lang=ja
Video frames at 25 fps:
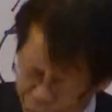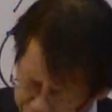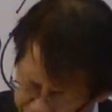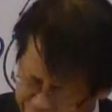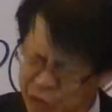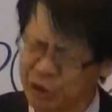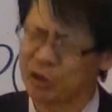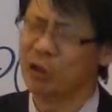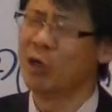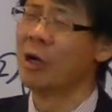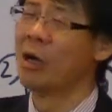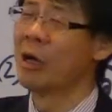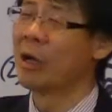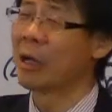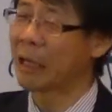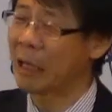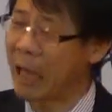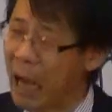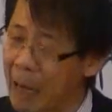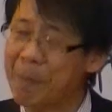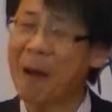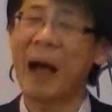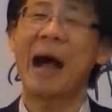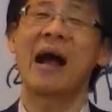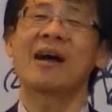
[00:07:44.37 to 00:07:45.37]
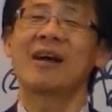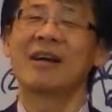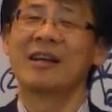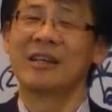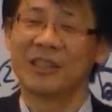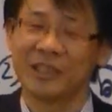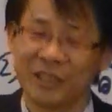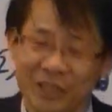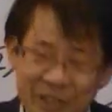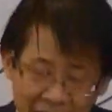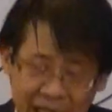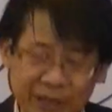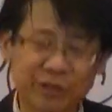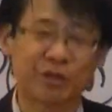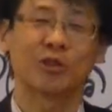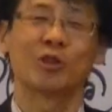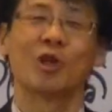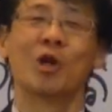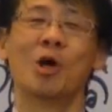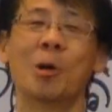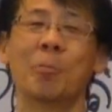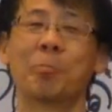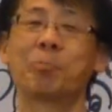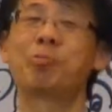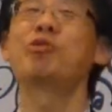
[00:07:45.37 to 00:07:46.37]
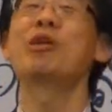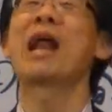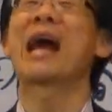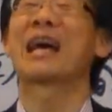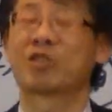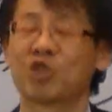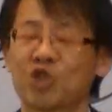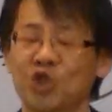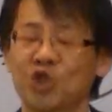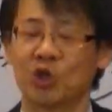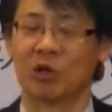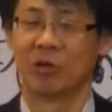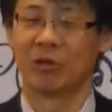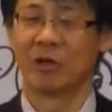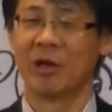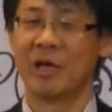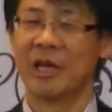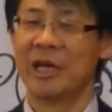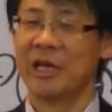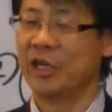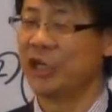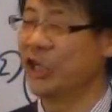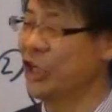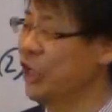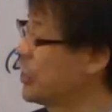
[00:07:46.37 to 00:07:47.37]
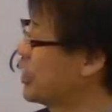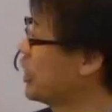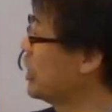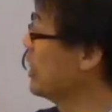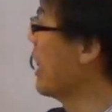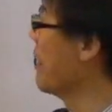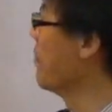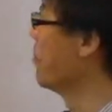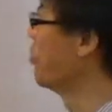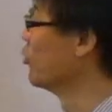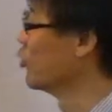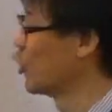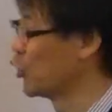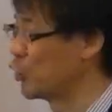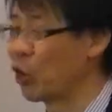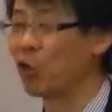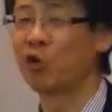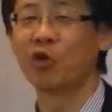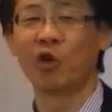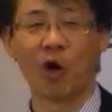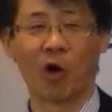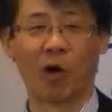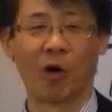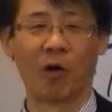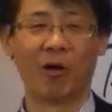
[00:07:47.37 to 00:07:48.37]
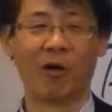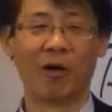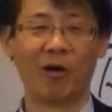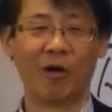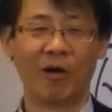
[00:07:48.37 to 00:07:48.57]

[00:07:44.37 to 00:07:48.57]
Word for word: 靴カバンシャツプラス1年分の食料